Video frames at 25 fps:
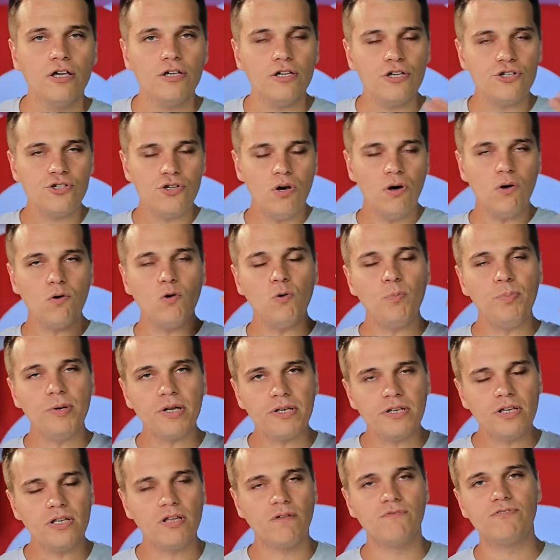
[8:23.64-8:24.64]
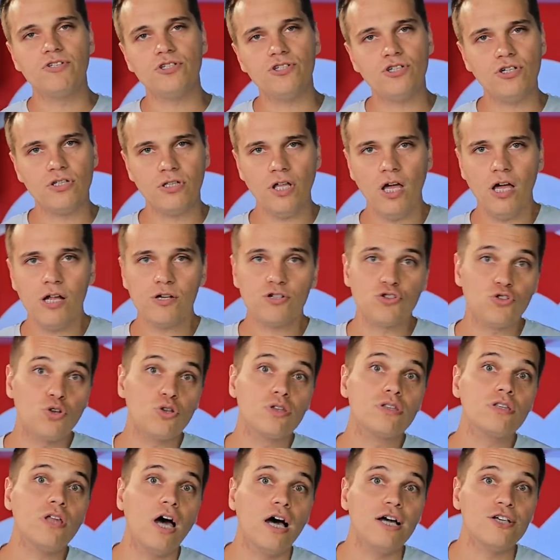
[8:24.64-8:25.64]
Еще купертиновцы считают, что
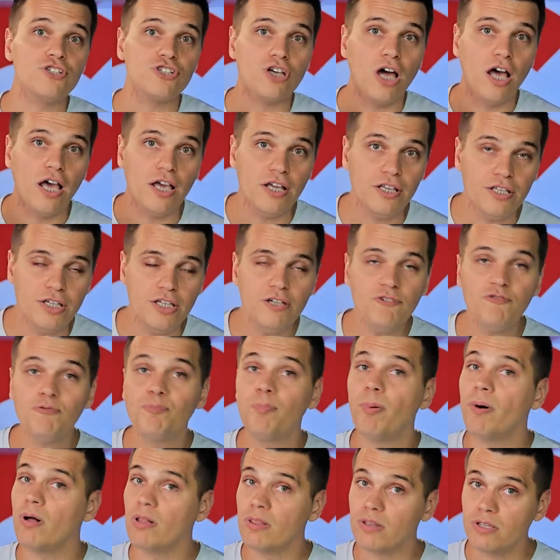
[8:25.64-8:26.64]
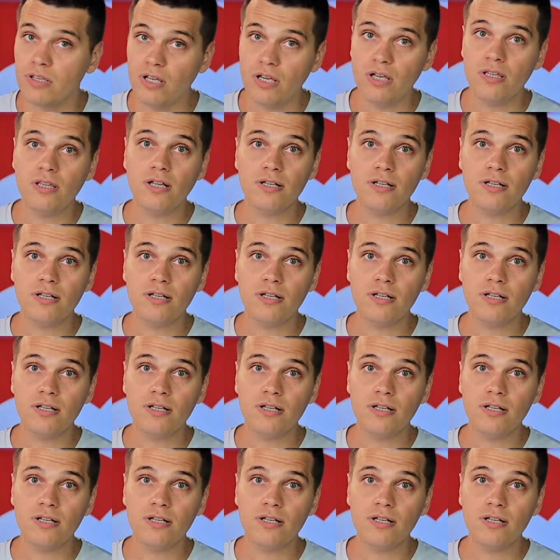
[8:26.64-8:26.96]
Touch ID вполне